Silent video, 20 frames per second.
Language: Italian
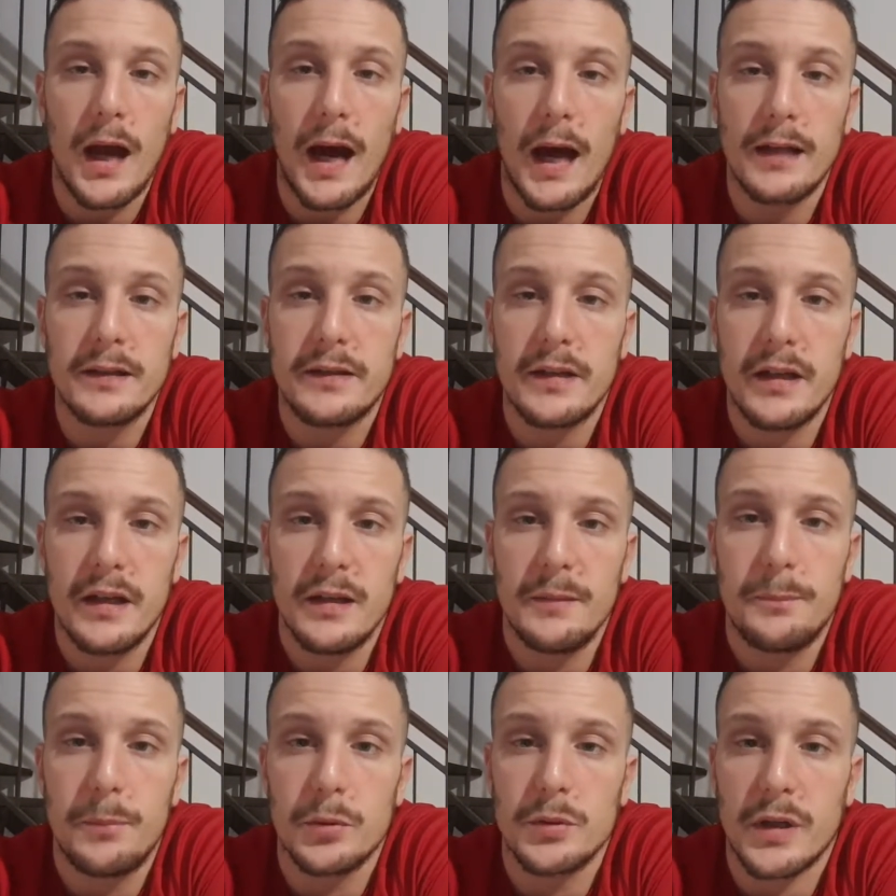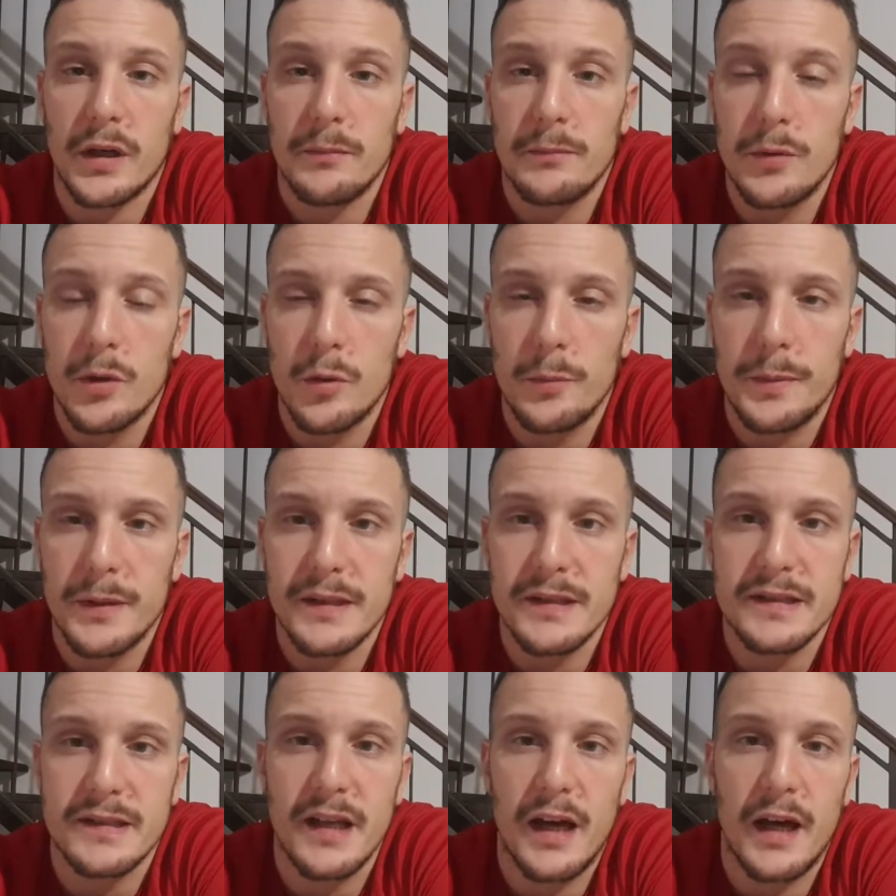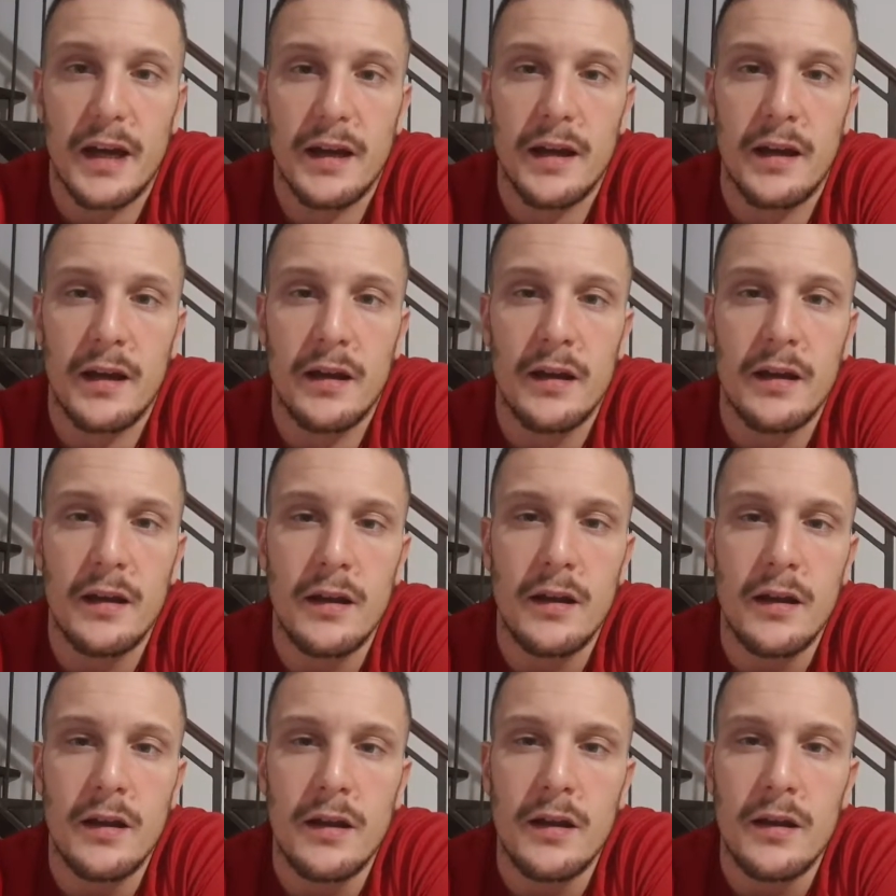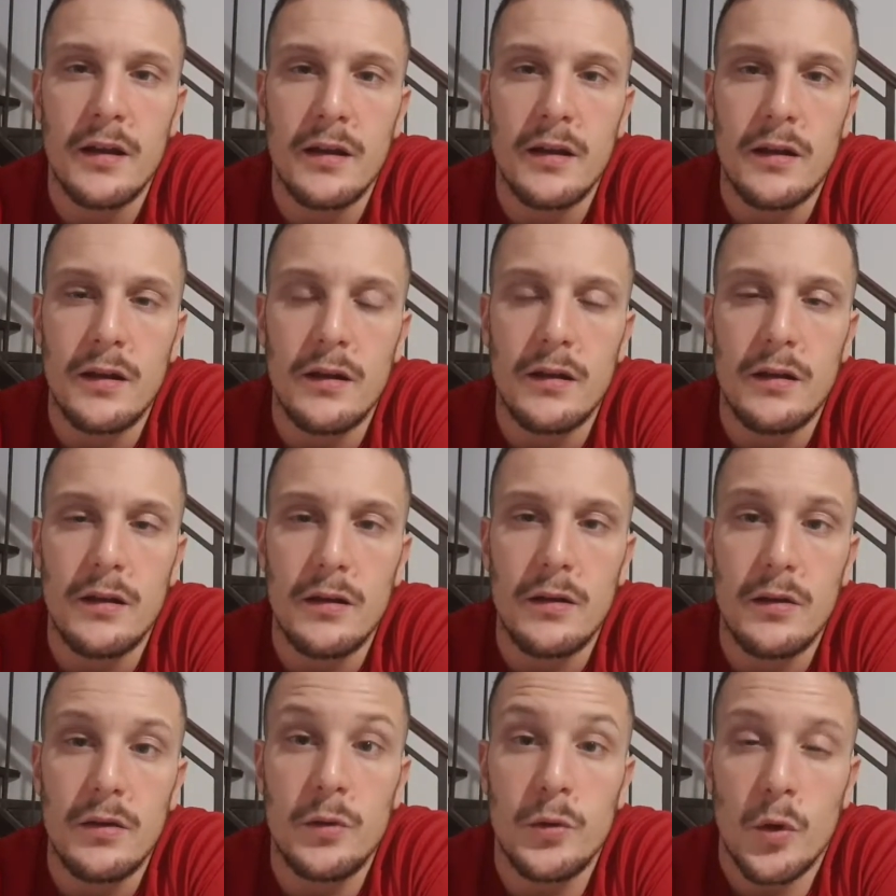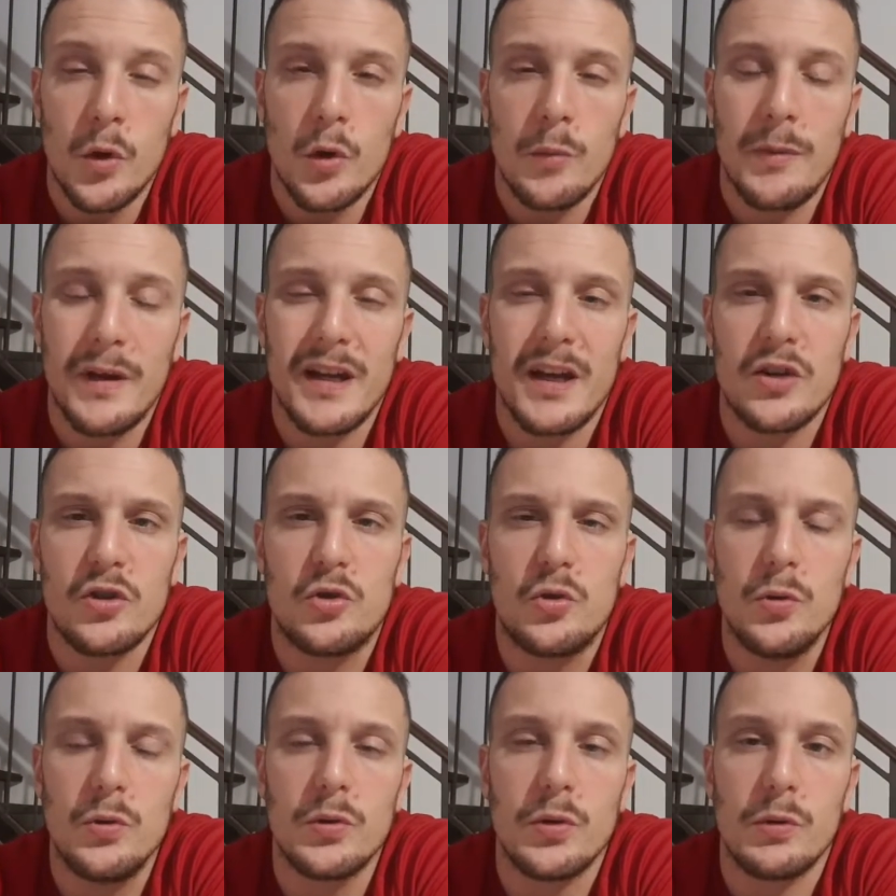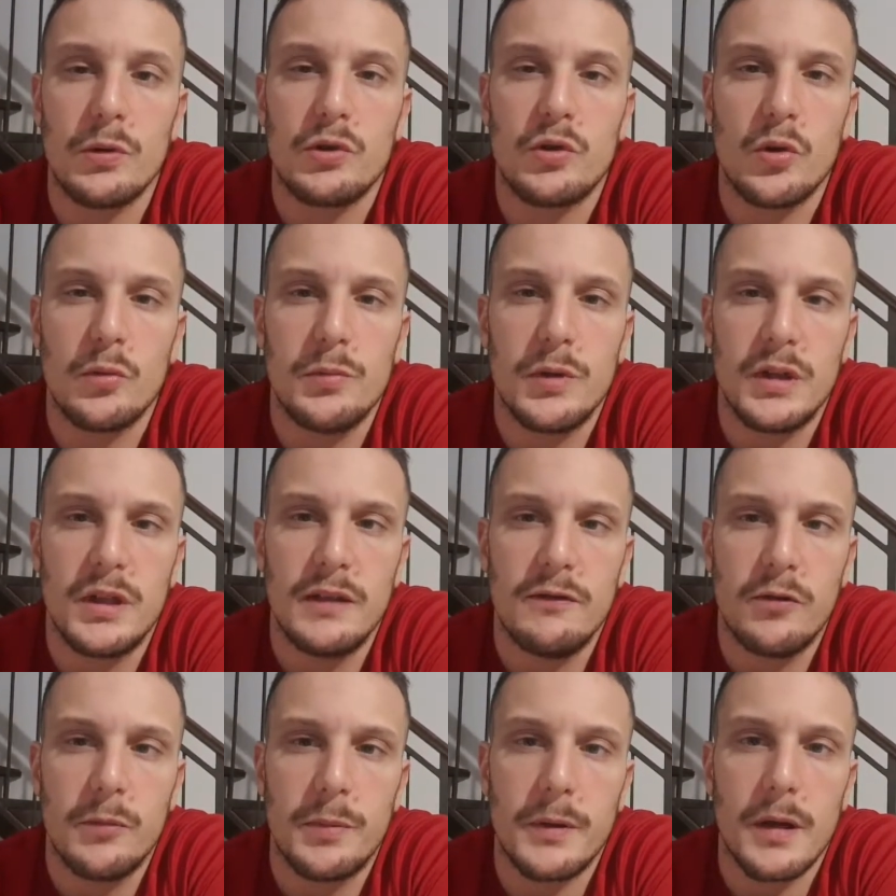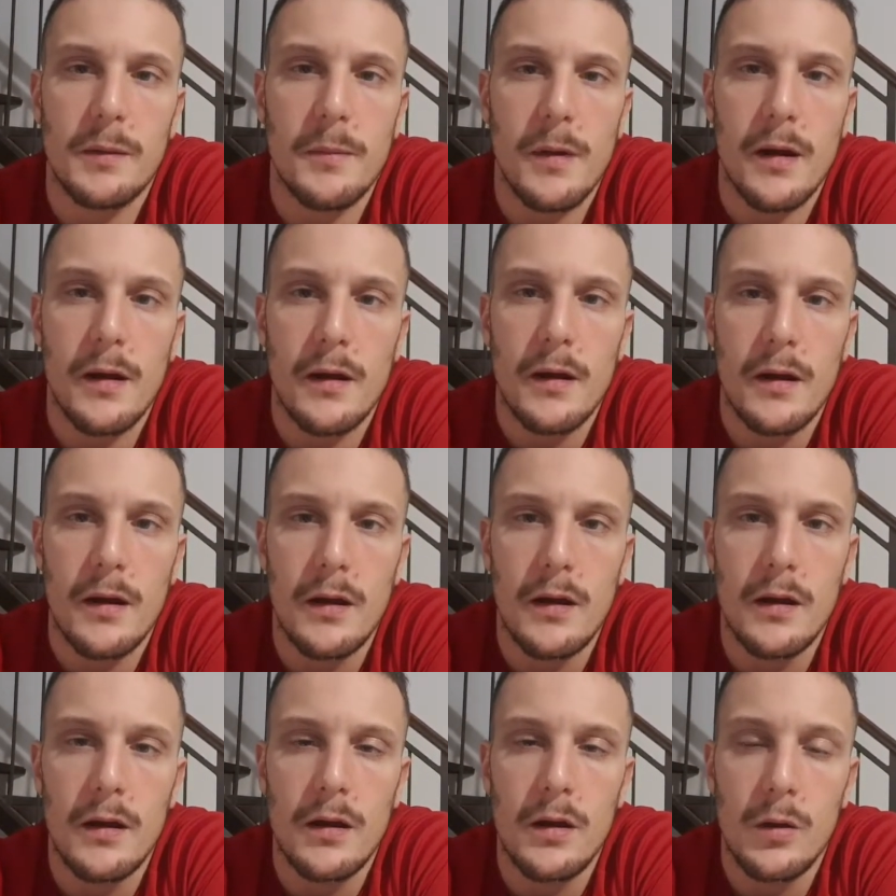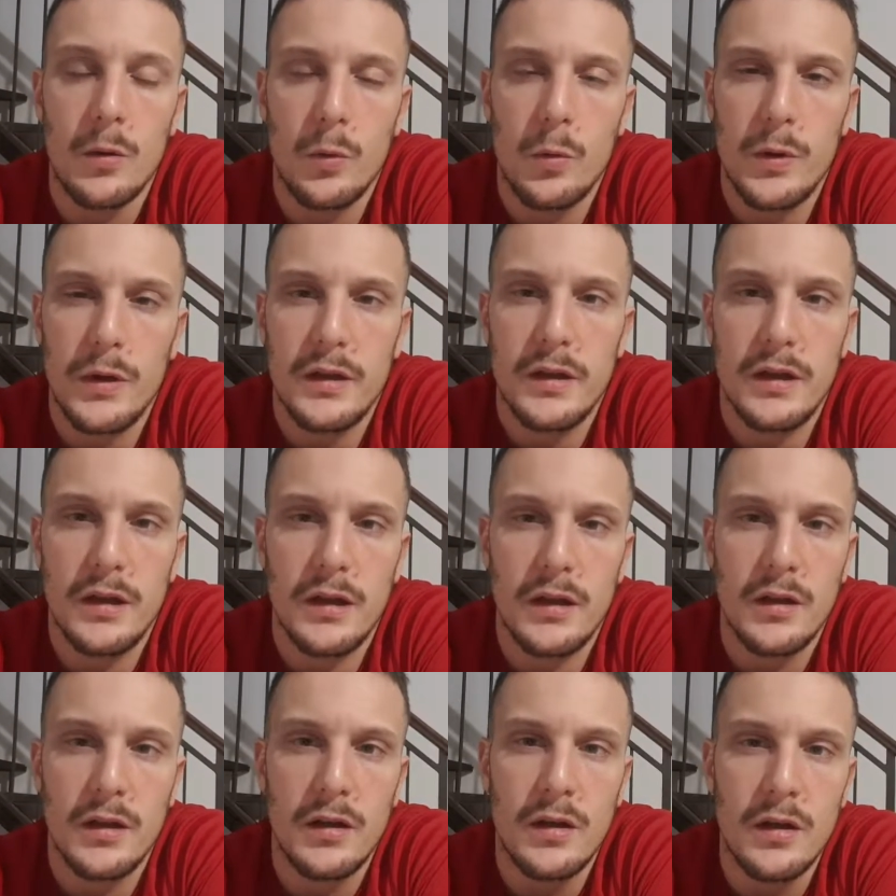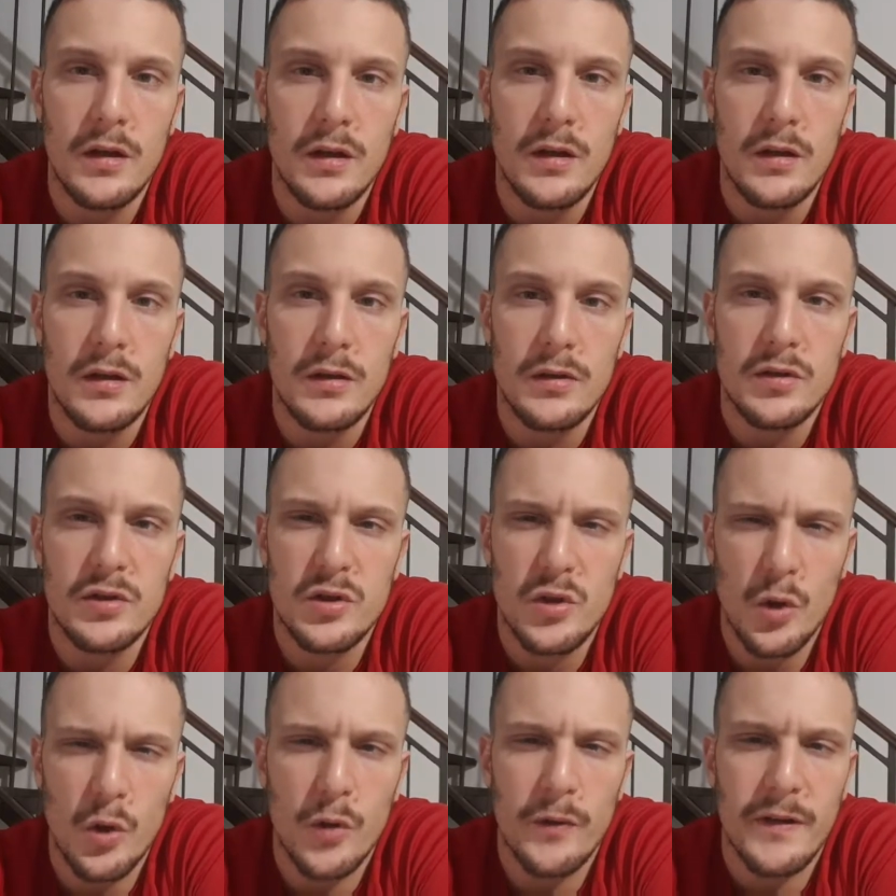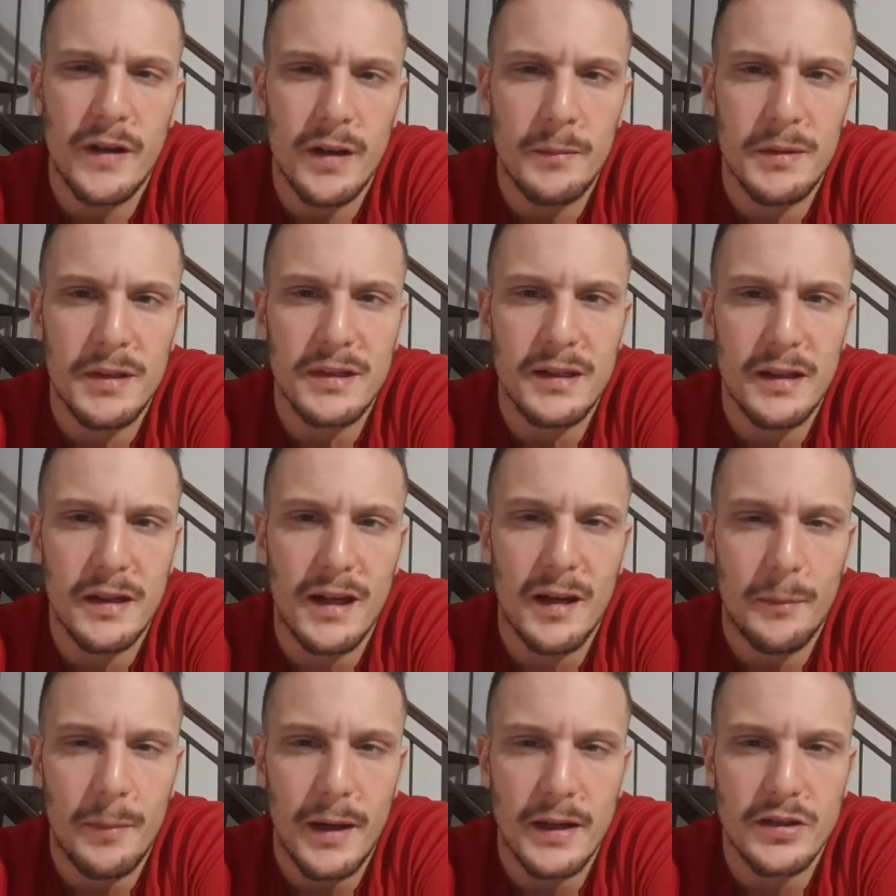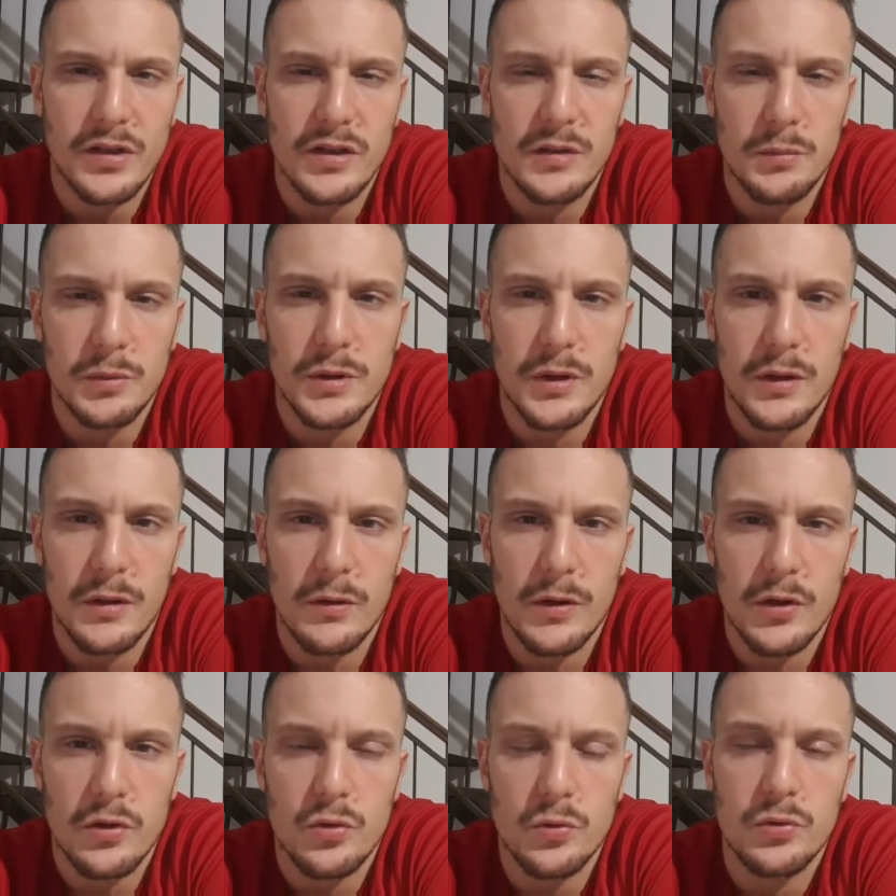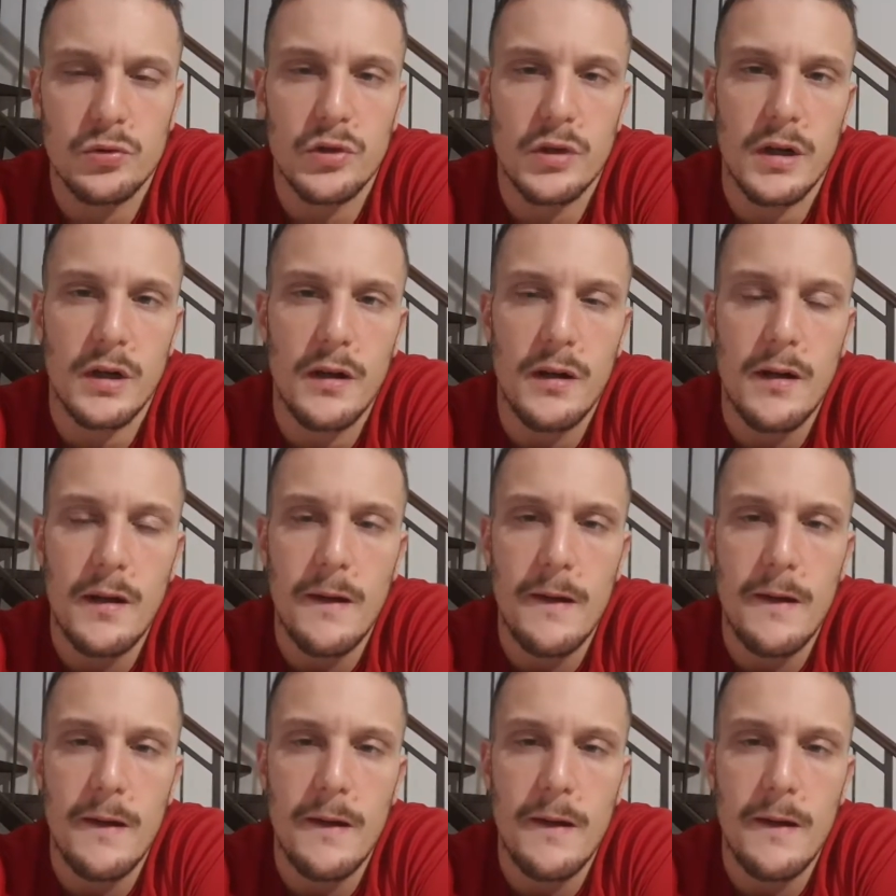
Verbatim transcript: Altri potrebbero pensare non ho mai raggiunto questo obiettivo prima, quindi sono veramente capace di poterlo raggiungere.